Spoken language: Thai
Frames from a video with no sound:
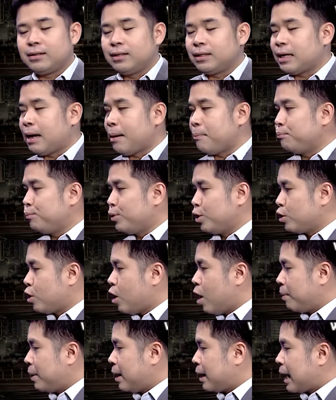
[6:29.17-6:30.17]
นะครับประ
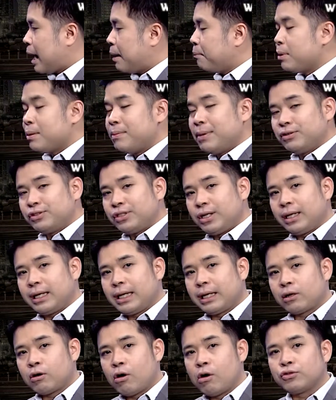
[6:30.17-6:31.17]
กอบกับการประเมินเศรษฐ
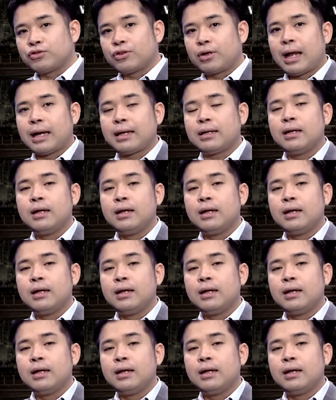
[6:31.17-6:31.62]
กิจของสหรัฐ